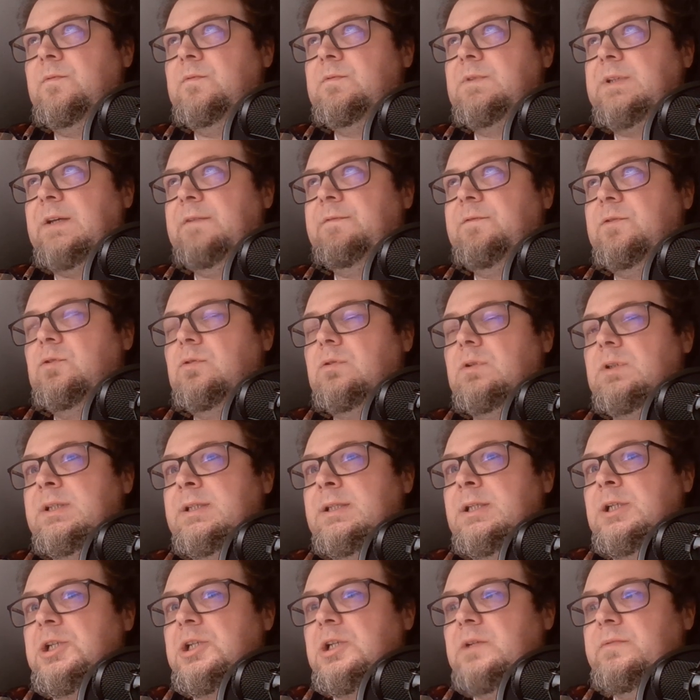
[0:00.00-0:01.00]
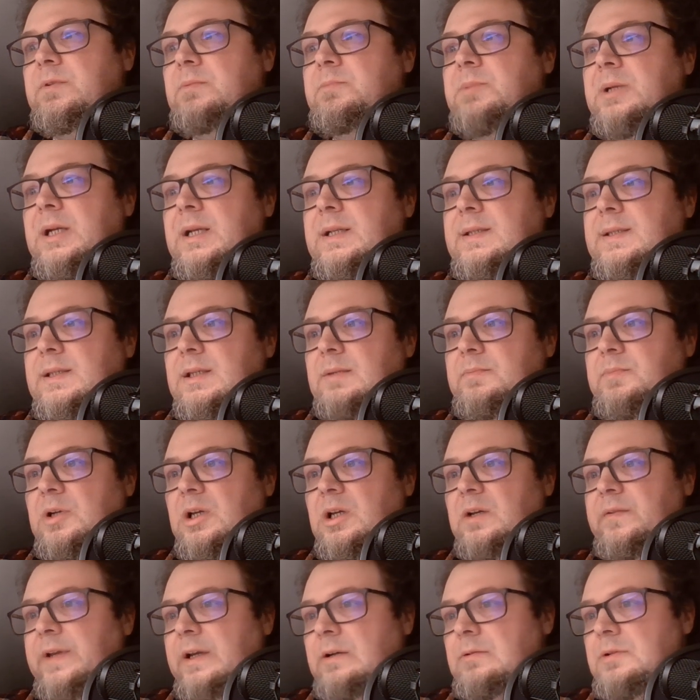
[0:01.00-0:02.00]
Te futurystyczne wibracje
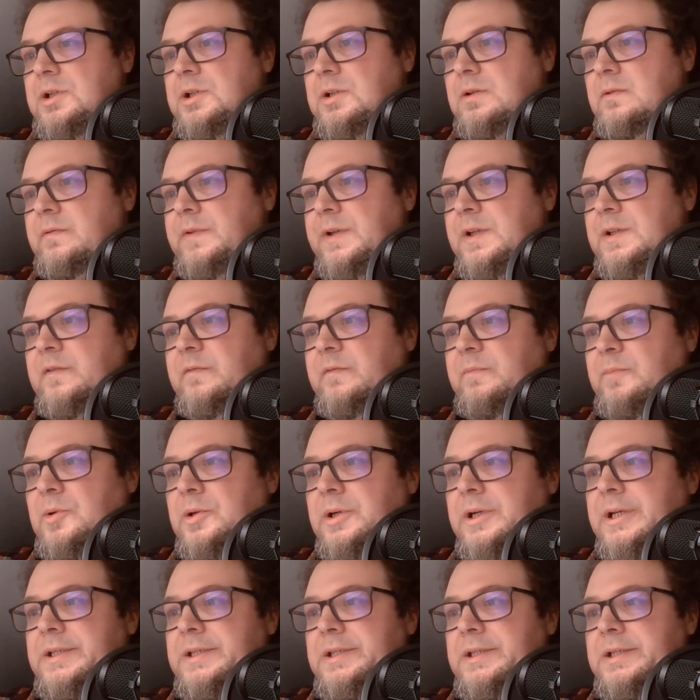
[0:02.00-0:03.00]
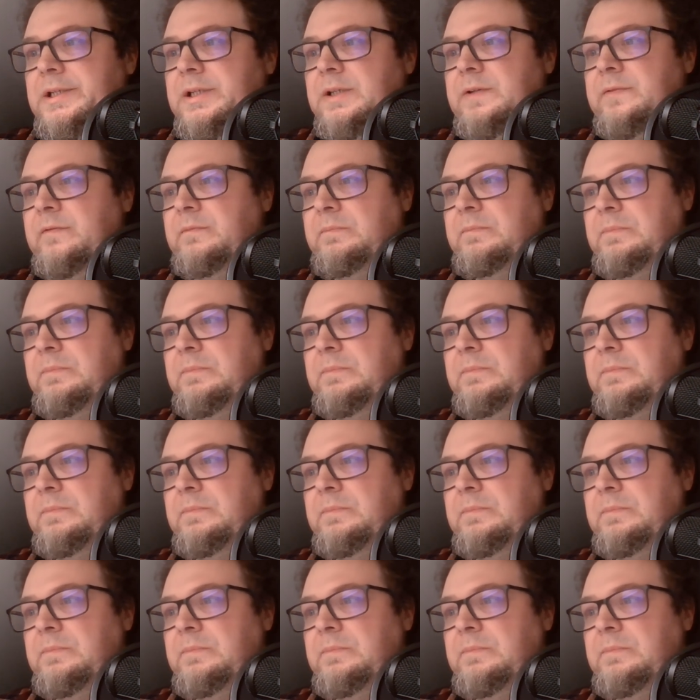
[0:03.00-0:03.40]
pojawiały się więc w poezji, w